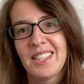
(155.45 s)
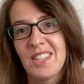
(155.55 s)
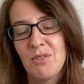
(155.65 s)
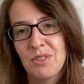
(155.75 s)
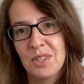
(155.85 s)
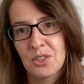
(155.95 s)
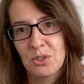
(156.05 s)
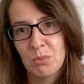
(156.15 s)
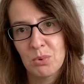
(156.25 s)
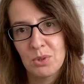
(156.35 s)
не уверена,
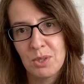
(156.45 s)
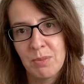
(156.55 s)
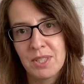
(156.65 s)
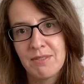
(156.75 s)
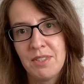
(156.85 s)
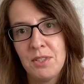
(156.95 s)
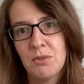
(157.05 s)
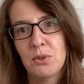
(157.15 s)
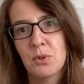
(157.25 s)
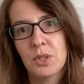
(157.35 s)
что буду снимать
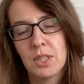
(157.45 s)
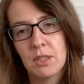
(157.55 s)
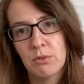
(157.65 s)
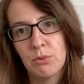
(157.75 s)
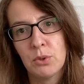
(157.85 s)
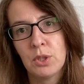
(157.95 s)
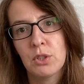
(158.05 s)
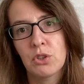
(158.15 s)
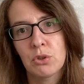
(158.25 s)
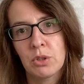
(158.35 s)
видео, но какие-то фотки,
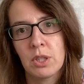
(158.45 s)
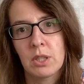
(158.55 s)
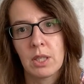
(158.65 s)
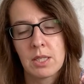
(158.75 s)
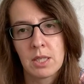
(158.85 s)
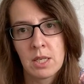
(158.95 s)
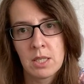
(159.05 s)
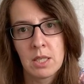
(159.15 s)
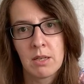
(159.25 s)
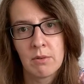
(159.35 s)
что-то, какие-то
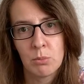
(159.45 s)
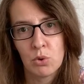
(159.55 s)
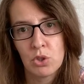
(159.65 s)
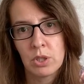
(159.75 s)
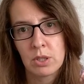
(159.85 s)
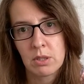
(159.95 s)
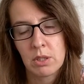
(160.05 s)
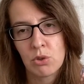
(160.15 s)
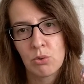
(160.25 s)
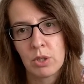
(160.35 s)
рассказы, я вам точно
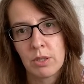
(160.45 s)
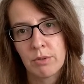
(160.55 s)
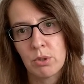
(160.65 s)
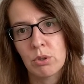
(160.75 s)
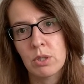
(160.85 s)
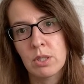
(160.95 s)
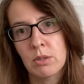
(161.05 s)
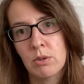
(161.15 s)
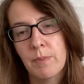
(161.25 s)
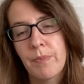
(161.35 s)
расскажу, как я все это делаю.